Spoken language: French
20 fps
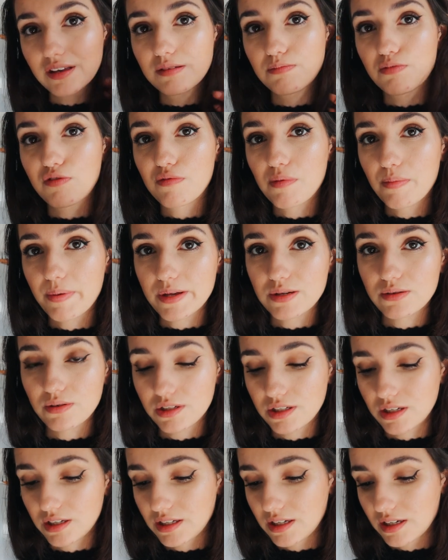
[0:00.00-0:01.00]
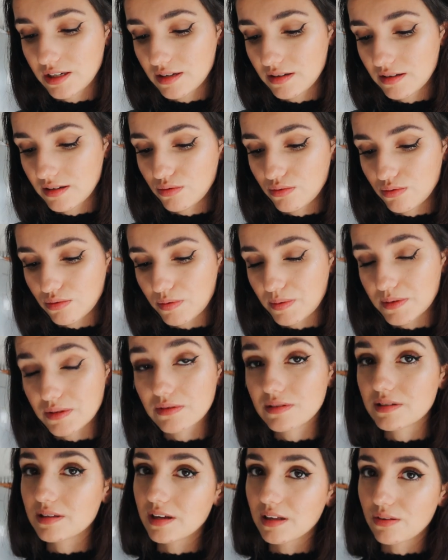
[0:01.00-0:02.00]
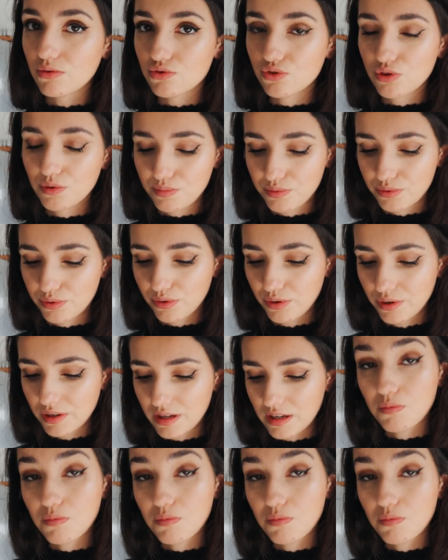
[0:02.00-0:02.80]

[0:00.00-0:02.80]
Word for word: ils peuvent même pas sortir ni rien. Donc parce que c'est très dangereux pour eux.